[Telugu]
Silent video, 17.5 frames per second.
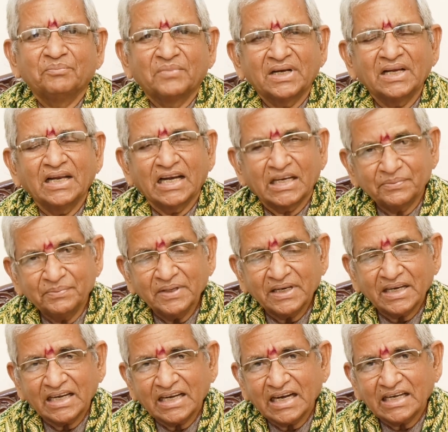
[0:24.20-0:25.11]
మరి లక్ష్మీ
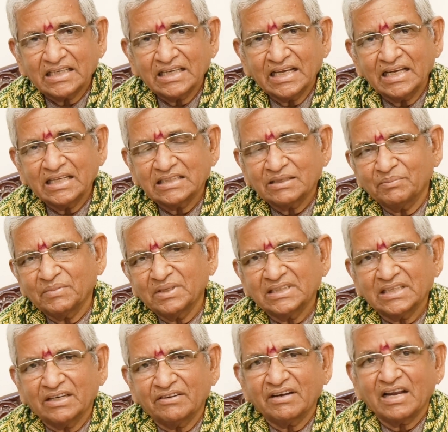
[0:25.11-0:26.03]
కటాక్షానికి
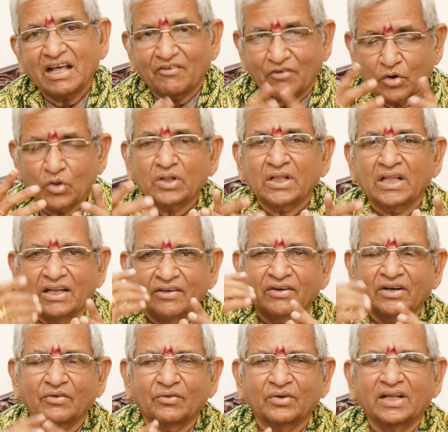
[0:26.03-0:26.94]
సంబంధించినటువంటి అవరోధాలు
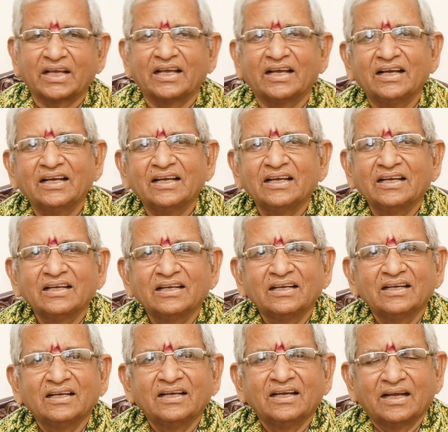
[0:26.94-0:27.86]
ఏమైనా ఉన్నాయా
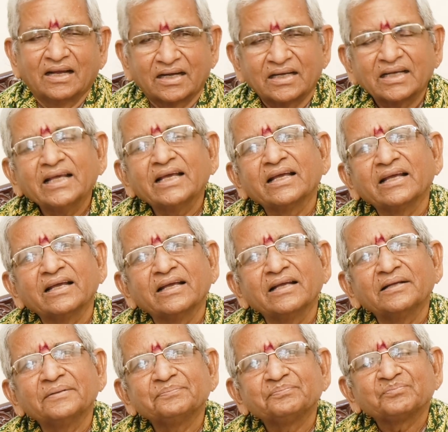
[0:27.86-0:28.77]
అంటే
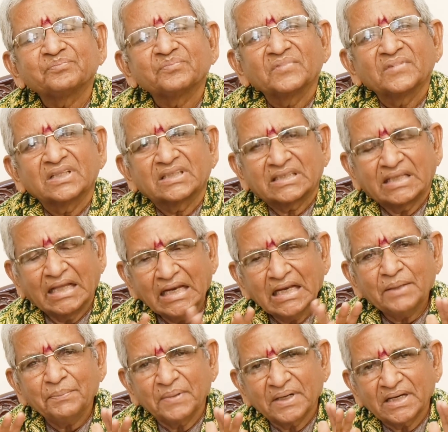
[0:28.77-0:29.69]

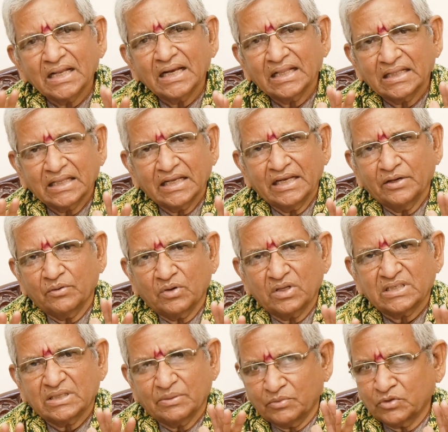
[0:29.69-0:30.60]
తల్లి బిడ్డలందరినీ
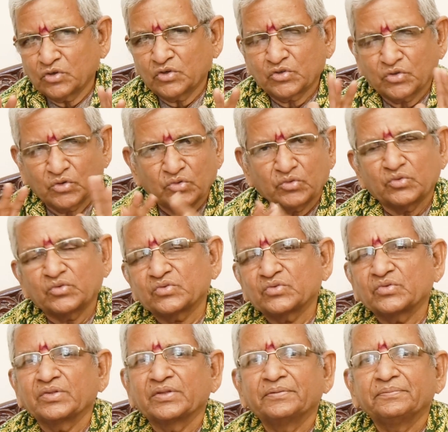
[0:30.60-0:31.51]
కూడా సమదృష్టితో
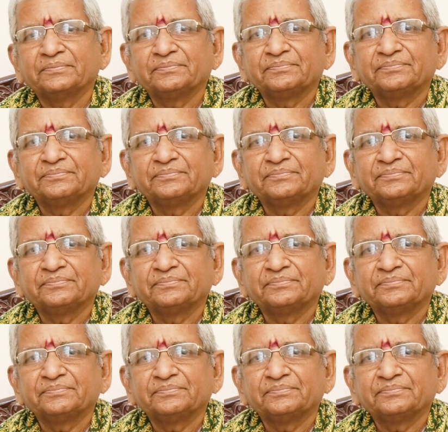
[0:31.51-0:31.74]
చూస్తుంది